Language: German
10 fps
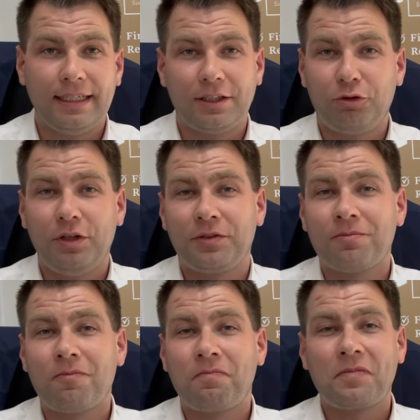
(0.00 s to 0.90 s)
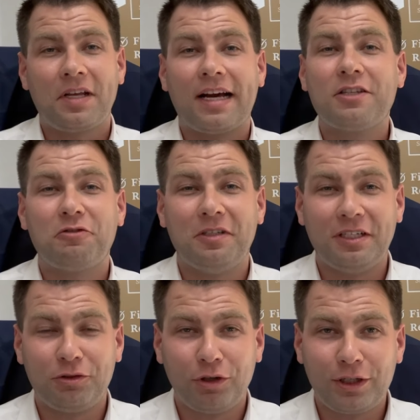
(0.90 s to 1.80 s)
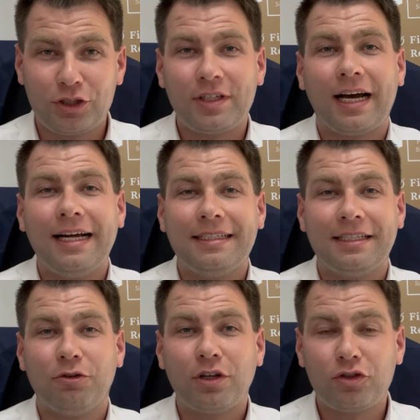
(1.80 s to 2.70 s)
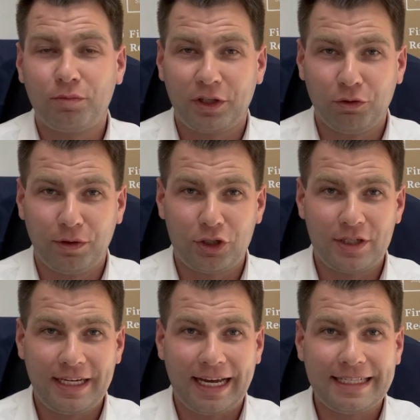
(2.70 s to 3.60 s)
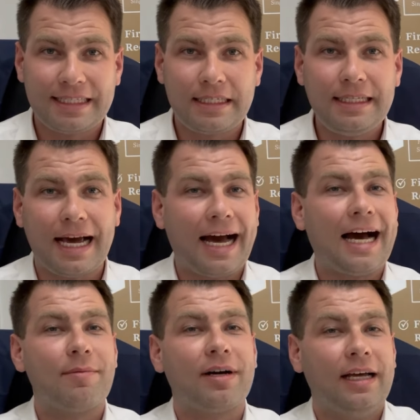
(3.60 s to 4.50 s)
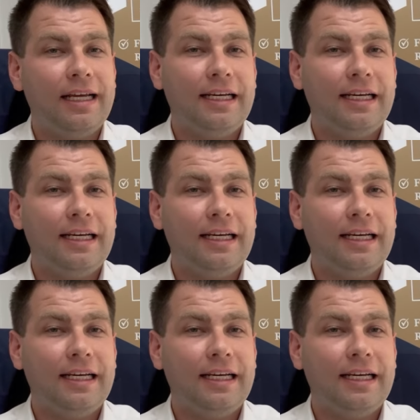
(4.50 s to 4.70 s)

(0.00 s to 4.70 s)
Natürlich kannst du in den türkischen Teil, in den nordzypriotischen Teil ziehen, aber